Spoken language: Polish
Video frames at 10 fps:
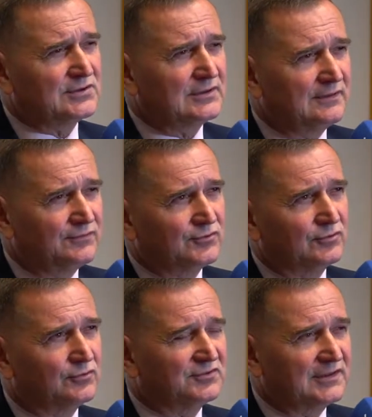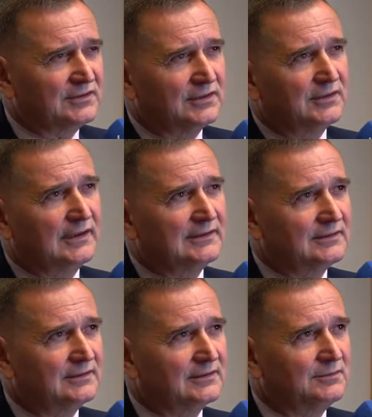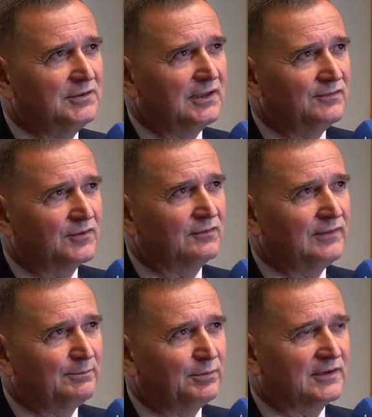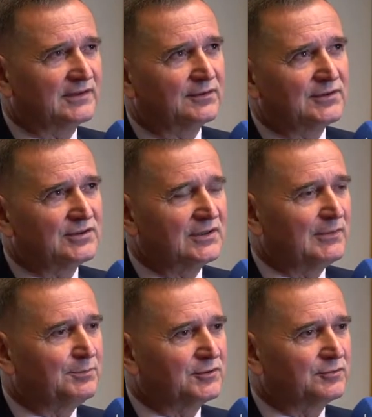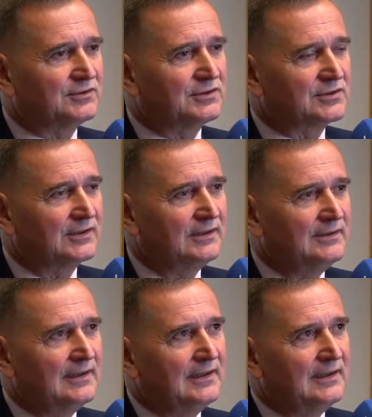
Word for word: że w ciągu ostatnich lat e, gmina Iwkowa pokazała się na mapie turystycznej,